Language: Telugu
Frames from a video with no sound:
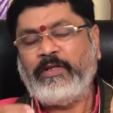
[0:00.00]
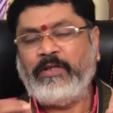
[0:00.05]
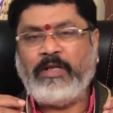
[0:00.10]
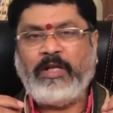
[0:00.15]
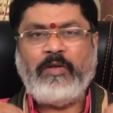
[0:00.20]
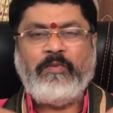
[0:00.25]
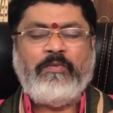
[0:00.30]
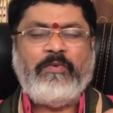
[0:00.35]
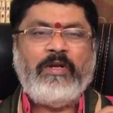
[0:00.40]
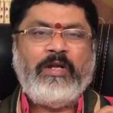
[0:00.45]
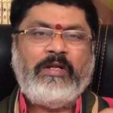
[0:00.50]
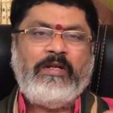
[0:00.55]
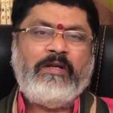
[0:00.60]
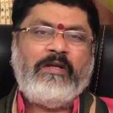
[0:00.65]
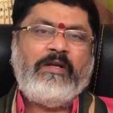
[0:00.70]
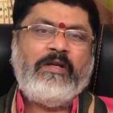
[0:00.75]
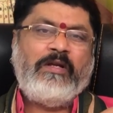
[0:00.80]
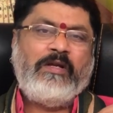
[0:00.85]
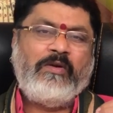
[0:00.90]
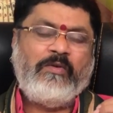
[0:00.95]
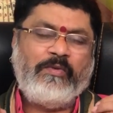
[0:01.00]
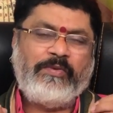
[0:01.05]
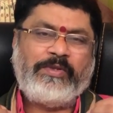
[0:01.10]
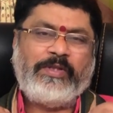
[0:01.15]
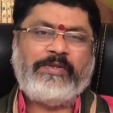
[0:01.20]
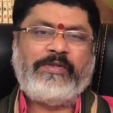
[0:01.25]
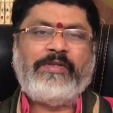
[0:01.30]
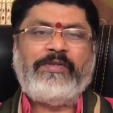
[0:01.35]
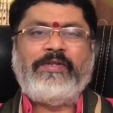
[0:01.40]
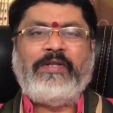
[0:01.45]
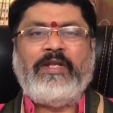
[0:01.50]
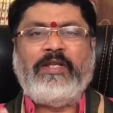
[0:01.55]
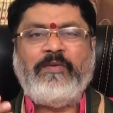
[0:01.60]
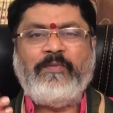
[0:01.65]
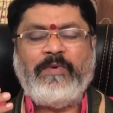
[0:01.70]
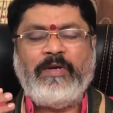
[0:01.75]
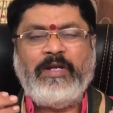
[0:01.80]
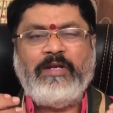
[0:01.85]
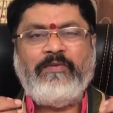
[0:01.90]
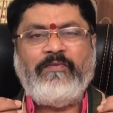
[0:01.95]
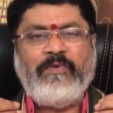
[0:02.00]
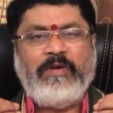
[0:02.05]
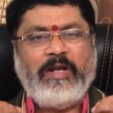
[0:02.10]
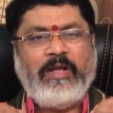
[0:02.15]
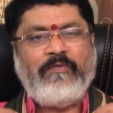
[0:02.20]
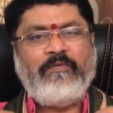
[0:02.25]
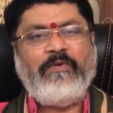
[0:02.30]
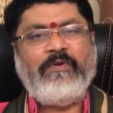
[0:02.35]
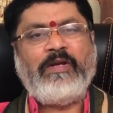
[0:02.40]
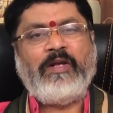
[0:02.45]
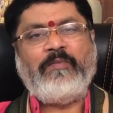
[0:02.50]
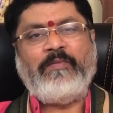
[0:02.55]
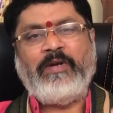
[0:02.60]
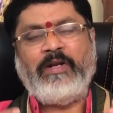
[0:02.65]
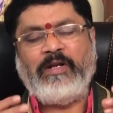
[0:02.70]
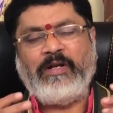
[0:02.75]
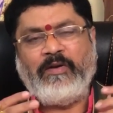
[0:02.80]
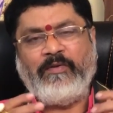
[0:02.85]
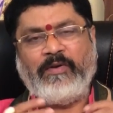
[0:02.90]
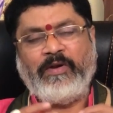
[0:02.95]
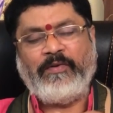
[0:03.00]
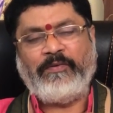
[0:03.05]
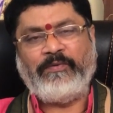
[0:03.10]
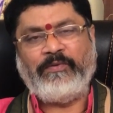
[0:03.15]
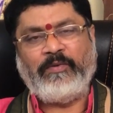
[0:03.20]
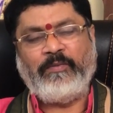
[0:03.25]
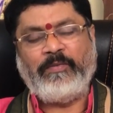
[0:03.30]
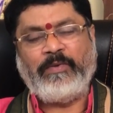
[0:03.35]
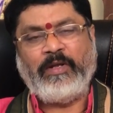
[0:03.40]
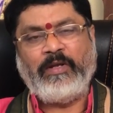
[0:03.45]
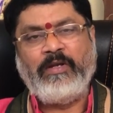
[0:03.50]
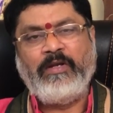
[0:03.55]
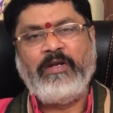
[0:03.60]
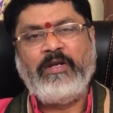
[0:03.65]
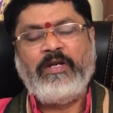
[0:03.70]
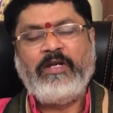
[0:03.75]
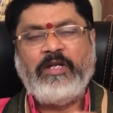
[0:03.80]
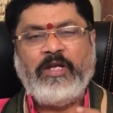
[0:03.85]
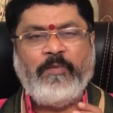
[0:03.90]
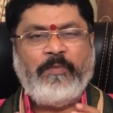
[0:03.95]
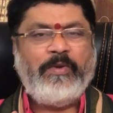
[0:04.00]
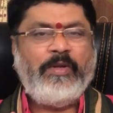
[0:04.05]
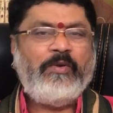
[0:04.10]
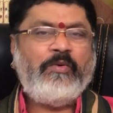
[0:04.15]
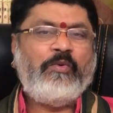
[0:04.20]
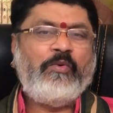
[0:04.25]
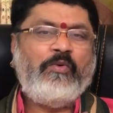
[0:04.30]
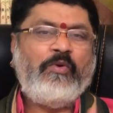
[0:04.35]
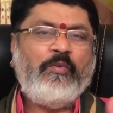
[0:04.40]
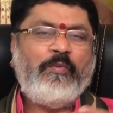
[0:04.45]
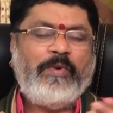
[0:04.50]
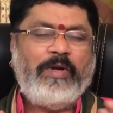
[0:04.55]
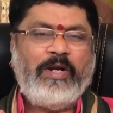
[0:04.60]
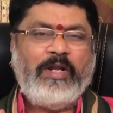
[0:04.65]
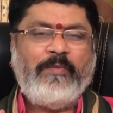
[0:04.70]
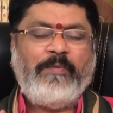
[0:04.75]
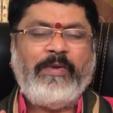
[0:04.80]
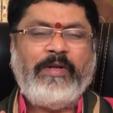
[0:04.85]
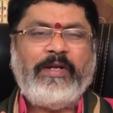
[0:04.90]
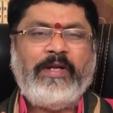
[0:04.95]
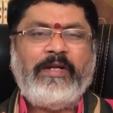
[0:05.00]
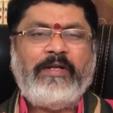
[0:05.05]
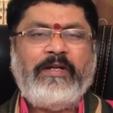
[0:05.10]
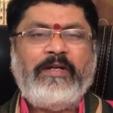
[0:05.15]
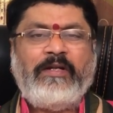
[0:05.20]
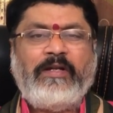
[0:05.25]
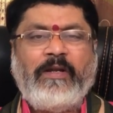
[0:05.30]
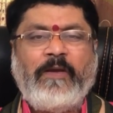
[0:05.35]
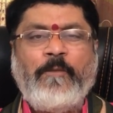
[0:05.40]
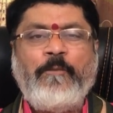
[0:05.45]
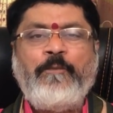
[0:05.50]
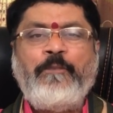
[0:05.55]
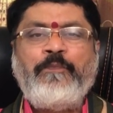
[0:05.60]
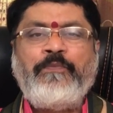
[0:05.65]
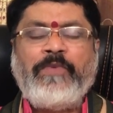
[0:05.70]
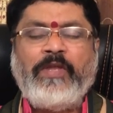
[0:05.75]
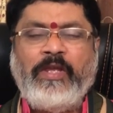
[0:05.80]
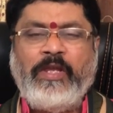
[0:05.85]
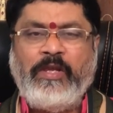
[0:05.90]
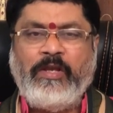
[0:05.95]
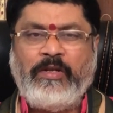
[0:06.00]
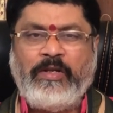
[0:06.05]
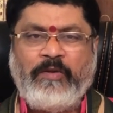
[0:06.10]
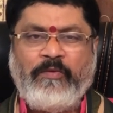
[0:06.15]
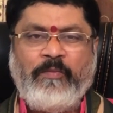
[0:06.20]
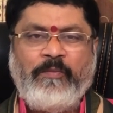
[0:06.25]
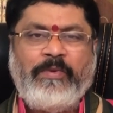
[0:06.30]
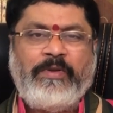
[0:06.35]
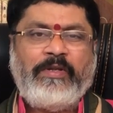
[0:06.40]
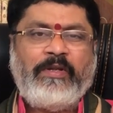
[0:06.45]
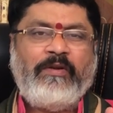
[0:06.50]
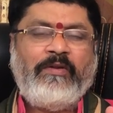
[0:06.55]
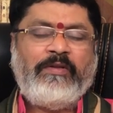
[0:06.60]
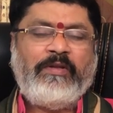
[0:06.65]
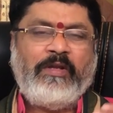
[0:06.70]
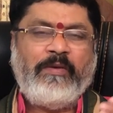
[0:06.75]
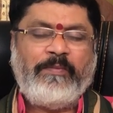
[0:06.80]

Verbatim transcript: దాని మూలాన ఓ సక్సెస్ అనేది మళ్ళీ వీళ్ళ లైఫ్లో కనబడడానికి అవకాశం ఉంటుంది ఎప్పుడైతే గురుడు మళ్ళీ మనకి ఏంటంటే ఈ నవంబర్ తర్వాత